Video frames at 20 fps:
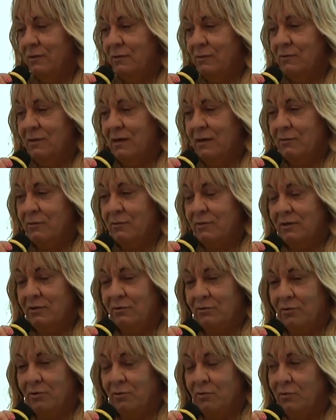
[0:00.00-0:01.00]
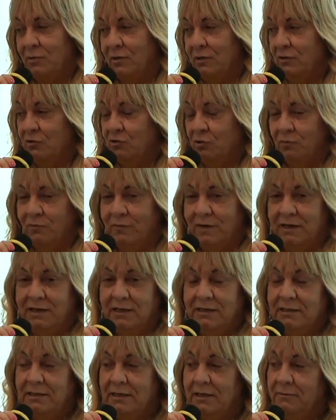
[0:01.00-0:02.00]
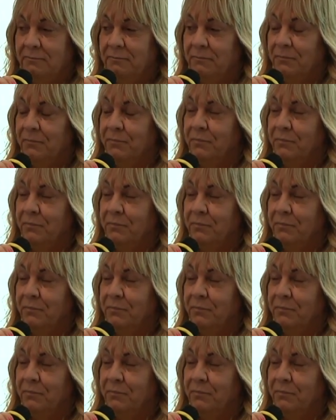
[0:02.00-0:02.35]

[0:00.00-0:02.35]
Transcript: in sanscrito si dice un vaidia,